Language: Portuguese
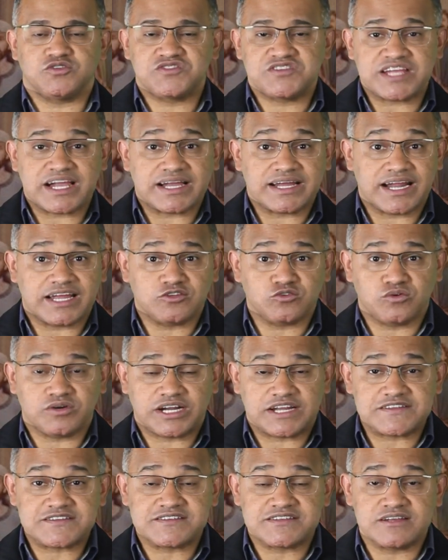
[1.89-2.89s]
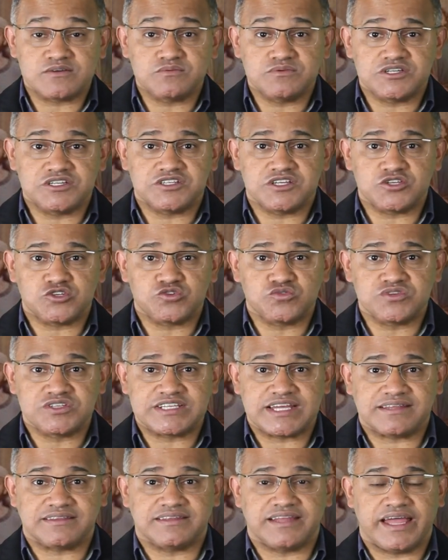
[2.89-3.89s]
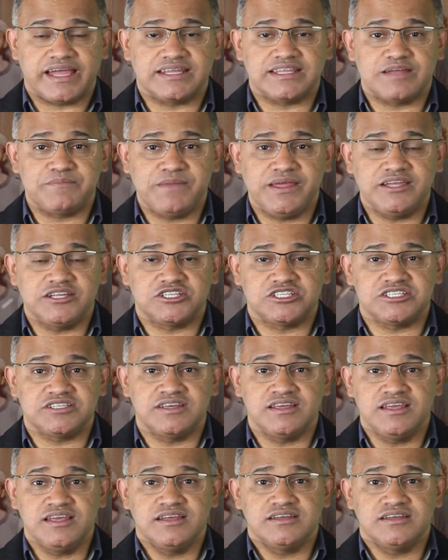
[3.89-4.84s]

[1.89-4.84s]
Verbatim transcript: o Sagrado Coração de Jesus eternamente,